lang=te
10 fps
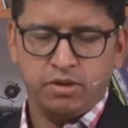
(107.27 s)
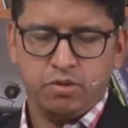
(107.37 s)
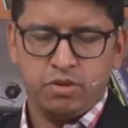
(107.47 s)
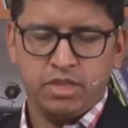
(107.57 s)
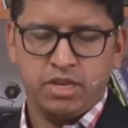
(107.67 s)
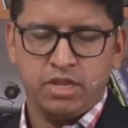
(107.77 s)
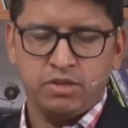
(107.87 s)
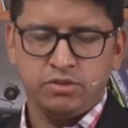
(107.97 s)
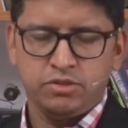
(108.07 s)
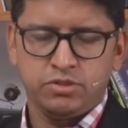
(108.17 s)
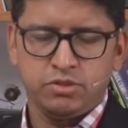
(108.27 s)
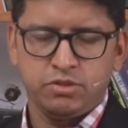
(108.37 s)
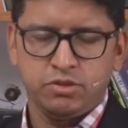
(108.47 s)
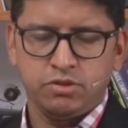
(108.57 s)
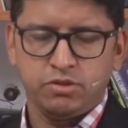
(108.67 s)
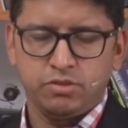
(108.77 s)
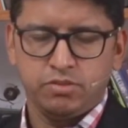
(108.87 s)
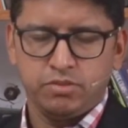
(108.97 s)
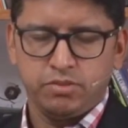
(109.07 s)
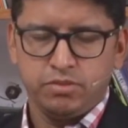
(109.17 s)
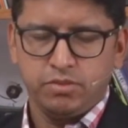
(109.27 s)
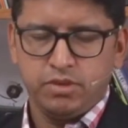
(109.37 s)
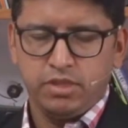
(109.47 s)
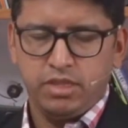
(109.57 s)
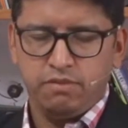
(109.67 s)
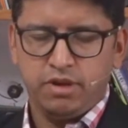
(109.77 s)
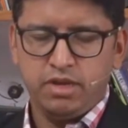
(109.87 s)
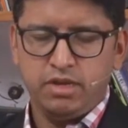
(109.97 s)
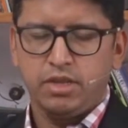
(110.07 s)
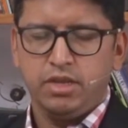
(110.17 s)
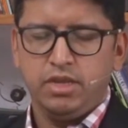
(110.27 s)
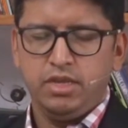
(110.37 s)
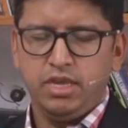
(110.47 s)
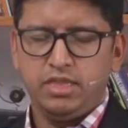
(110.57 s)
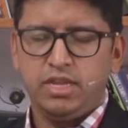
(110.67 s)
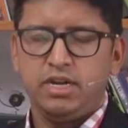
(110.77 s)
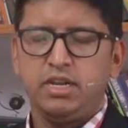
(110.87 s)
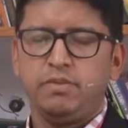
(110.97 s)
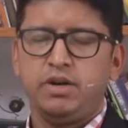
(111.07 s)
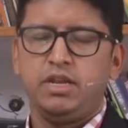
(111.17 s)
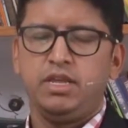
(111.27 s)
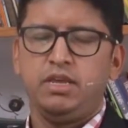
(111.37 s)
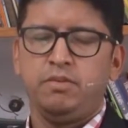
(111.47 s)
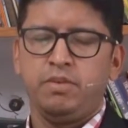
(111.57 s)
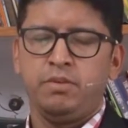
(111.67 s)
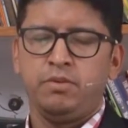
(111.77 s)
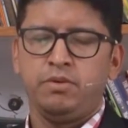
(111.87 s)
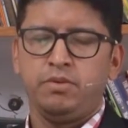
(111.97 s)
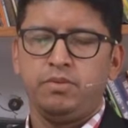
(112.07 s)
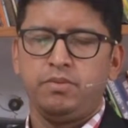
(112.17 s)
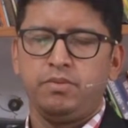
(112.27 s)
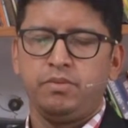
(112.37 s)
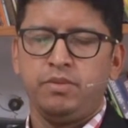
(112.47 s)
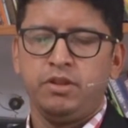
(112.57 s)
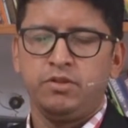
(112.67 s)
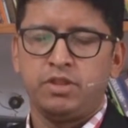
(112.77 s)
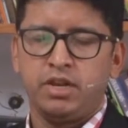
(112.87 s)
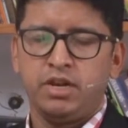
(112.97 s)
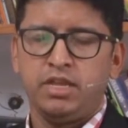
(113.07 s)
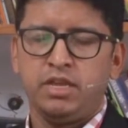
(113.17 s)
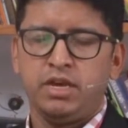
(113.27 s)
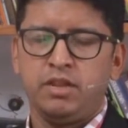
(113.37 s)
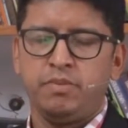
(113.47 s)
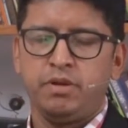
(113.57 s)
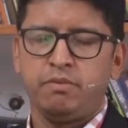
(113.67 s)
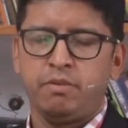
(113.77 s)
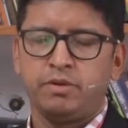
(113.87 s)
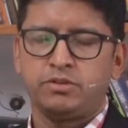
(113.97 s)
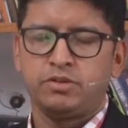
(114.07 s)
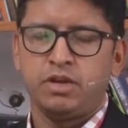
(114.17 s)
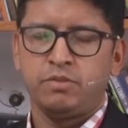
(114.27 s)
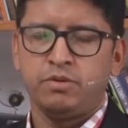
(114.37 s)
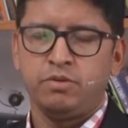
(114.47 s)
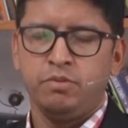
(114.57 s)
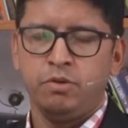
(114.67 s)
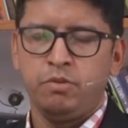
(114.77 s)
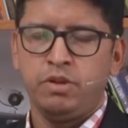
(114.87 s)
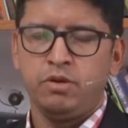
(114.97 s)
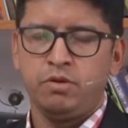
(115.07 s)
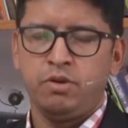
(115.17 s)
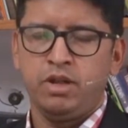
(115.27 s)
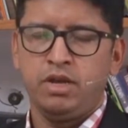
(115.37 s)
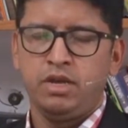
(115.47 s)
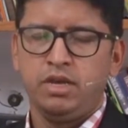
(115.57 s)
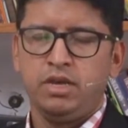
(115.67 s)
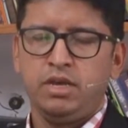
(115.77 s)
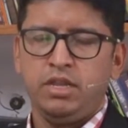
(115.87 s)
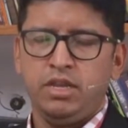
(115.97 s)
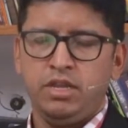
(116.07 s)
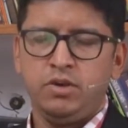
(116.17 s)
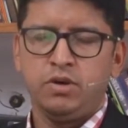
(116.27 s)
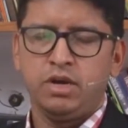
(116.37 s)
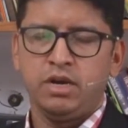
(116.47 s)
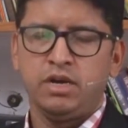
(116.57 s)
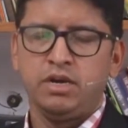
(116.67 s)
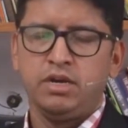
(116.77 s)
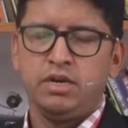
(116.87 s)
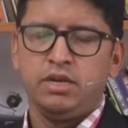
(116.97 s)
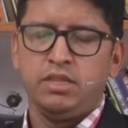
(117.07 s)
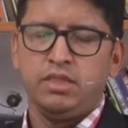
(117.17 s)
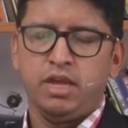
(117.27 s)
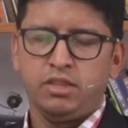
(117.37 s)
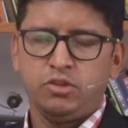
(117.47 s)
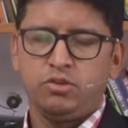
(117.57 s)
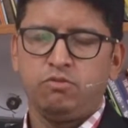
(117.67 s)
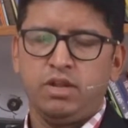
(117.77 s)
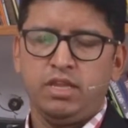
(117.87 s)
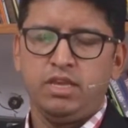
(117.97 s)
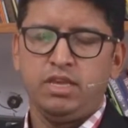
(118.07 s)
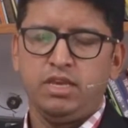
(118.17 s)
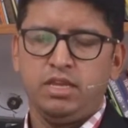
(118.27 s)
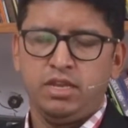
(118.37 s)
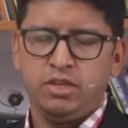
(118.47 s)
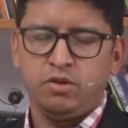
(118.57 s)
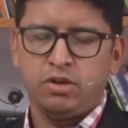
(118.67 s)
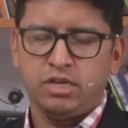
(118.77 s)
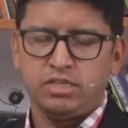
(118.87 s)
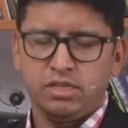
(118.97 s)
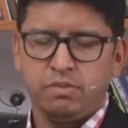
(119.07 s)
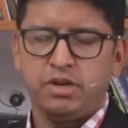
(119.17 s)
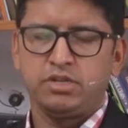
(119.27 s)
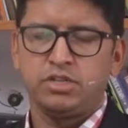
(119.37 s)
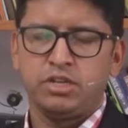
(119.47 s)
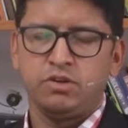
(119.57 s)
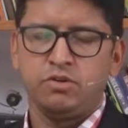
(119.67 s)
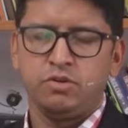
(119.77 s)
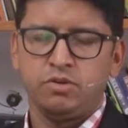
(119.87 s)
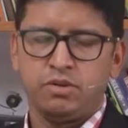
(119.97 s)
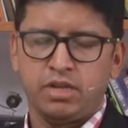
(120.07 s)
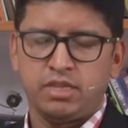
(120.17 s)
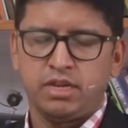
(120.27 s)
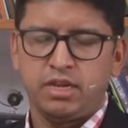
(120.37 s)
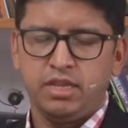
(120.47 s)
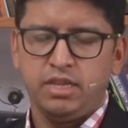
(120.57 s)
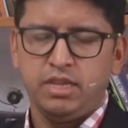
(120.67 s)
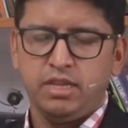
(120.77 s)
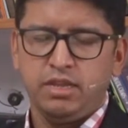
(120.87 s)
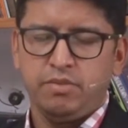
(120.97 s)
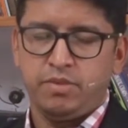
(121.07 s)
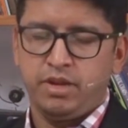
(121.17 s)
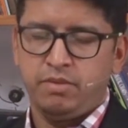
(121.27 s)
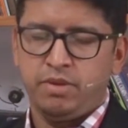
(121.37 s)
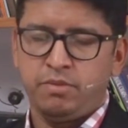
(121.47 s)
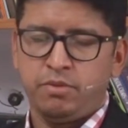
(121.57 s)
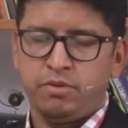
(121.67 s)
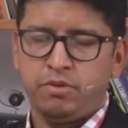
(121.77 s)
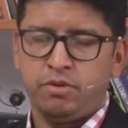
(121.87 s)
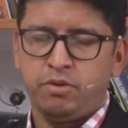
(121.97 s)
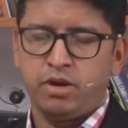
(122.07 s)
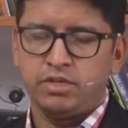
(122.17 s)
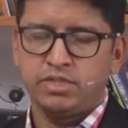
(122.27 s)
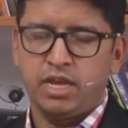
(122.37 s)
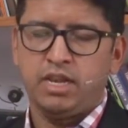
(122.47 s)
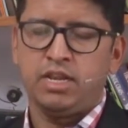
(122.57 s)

వందనాలు స్థుతులు దేవా ఏ తండ్రిని బట్టి మేము నిన్ను తండ్రి అని పిలువబడుచున్నాము భూమిలో కూడా నీ యొక్క దాతృత్వానికి నీ యొక్క సంరక్షణకు నా తండ్రి మరి మేము ఒక శారీరక